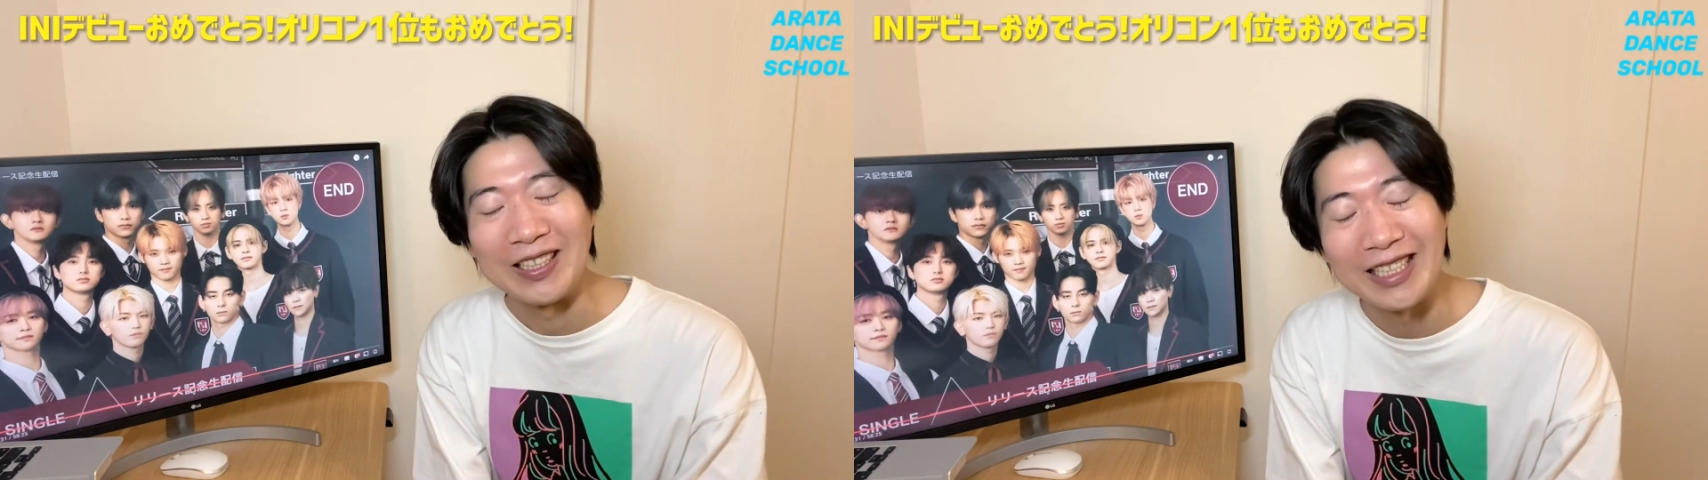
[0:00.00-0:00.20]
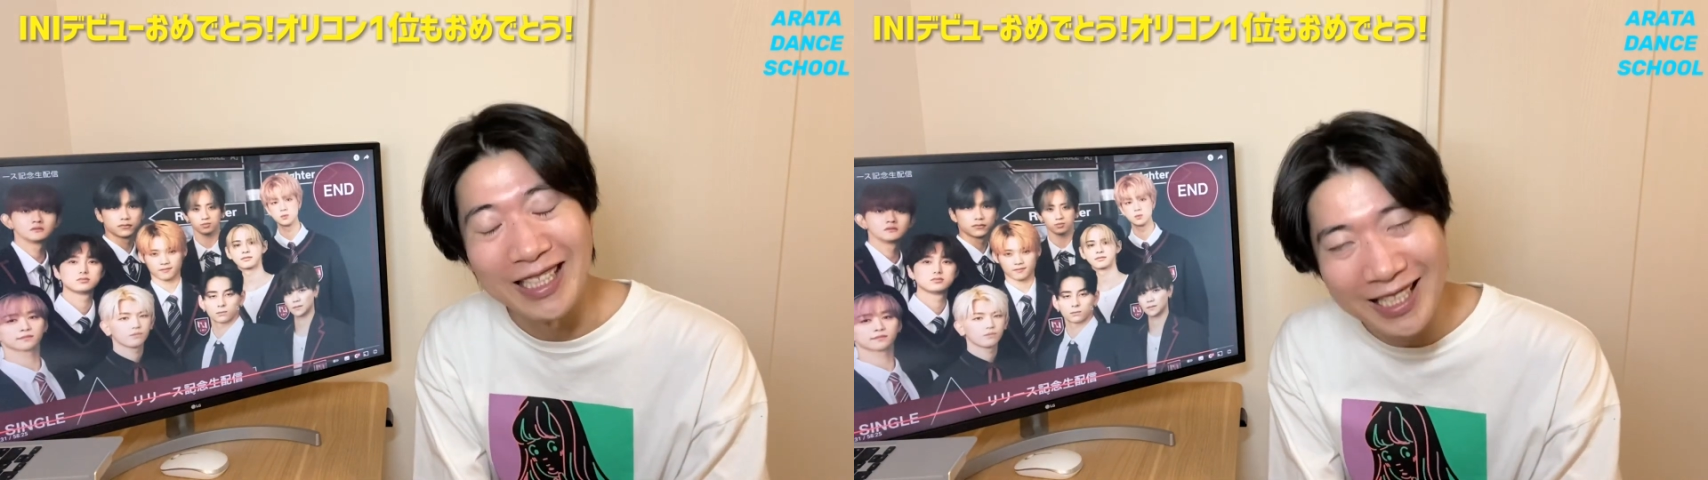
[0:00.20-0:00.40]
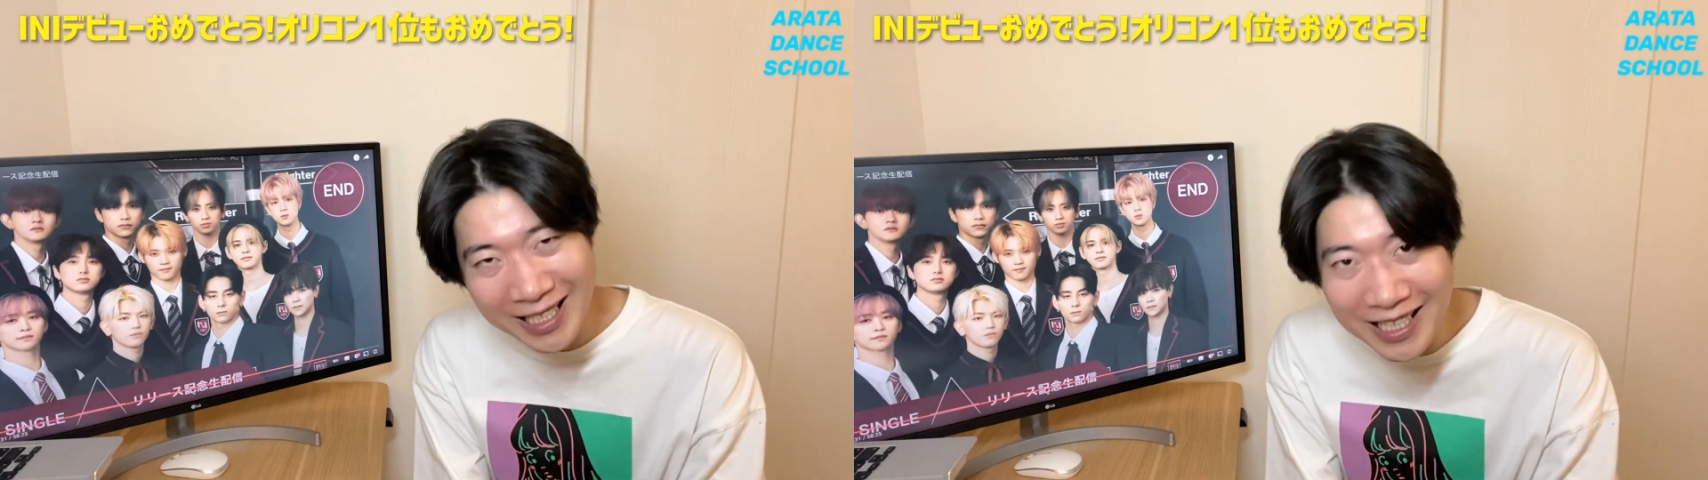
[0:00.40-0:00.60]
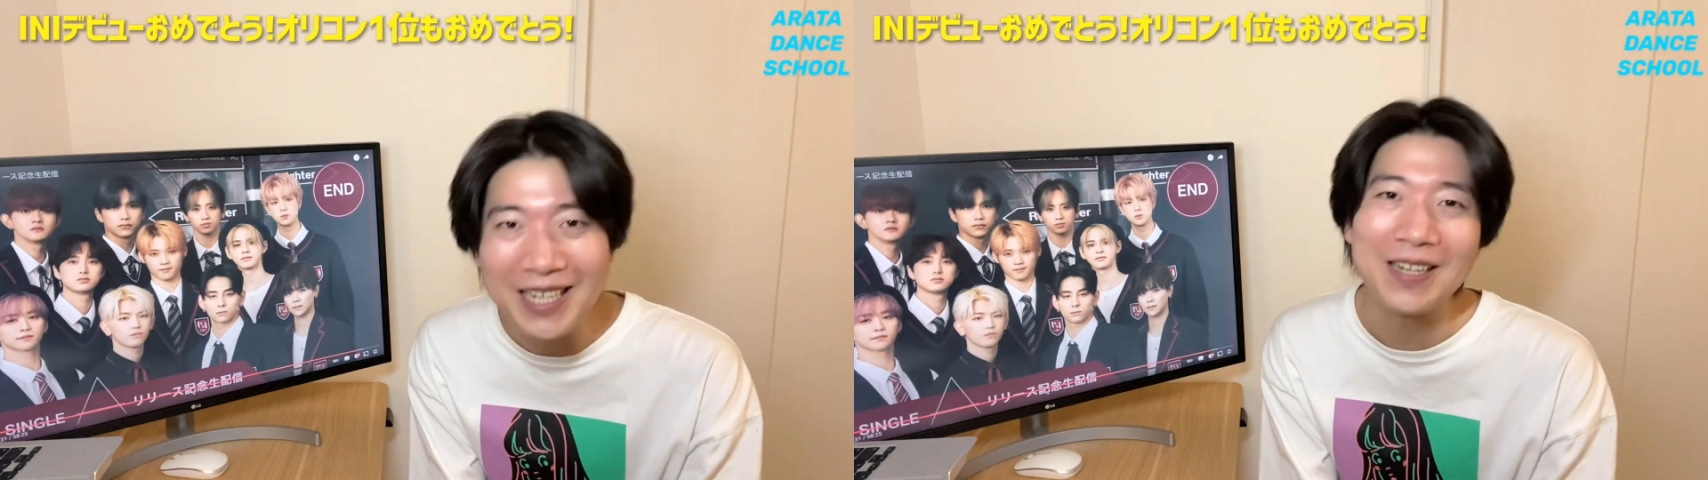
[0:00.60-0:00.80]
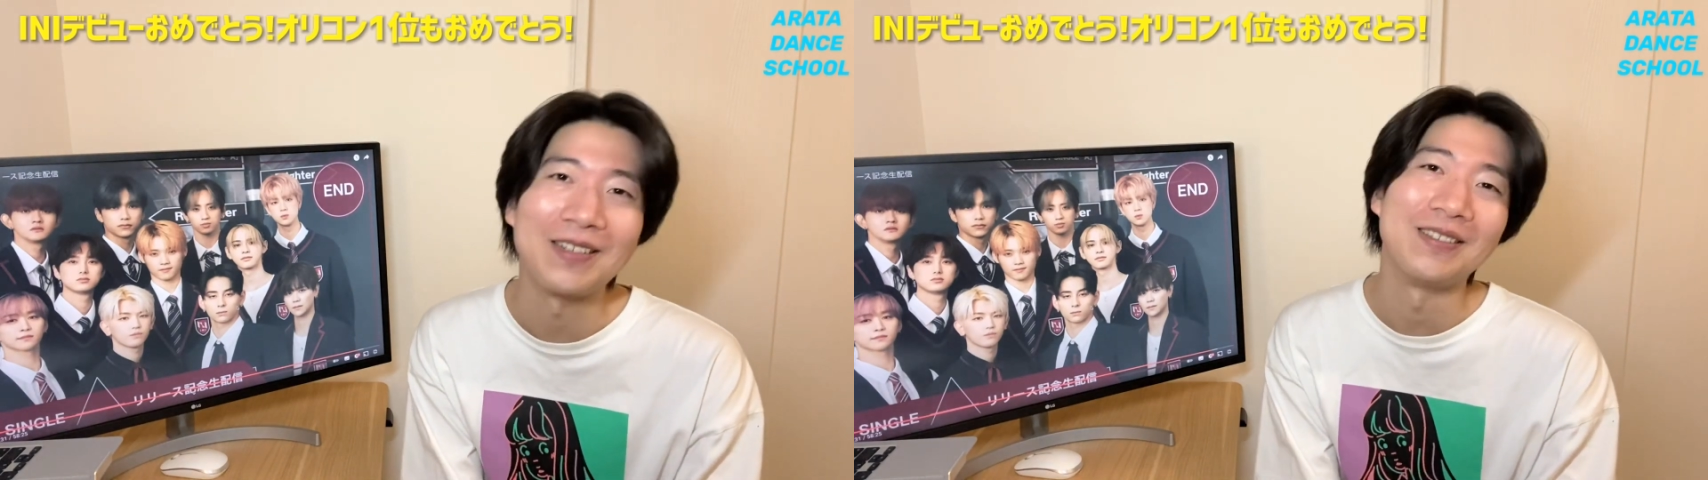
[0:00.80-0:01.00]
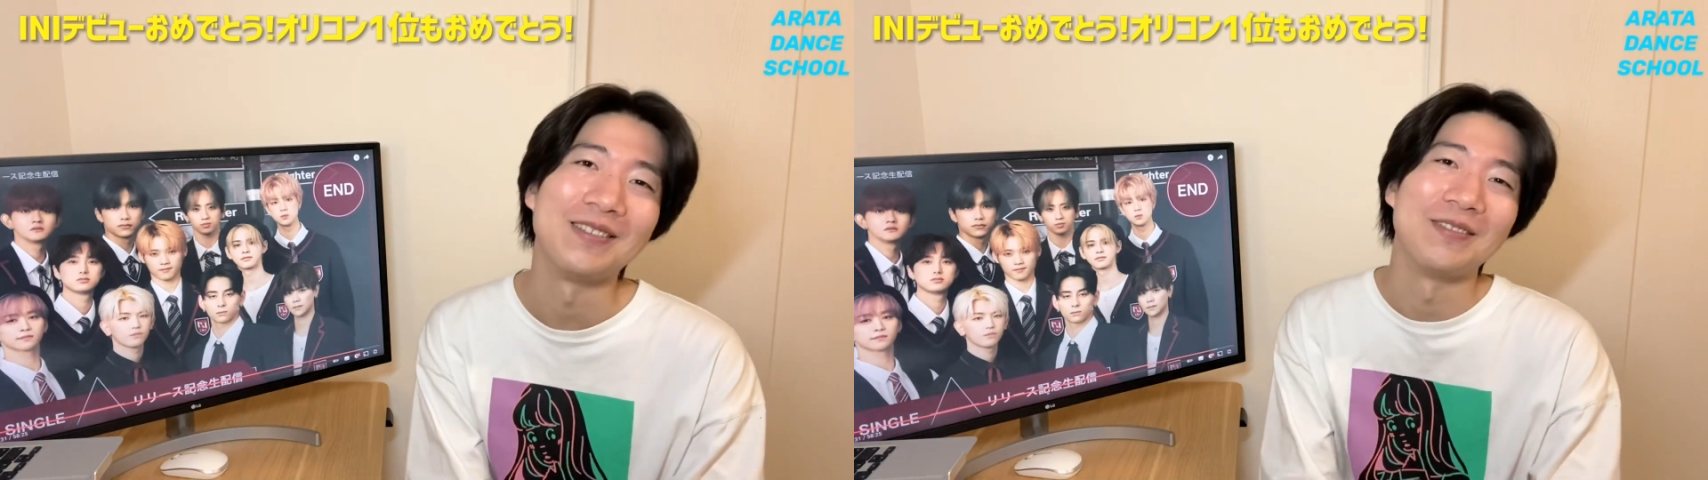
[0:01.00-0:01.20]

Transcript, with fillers: 1位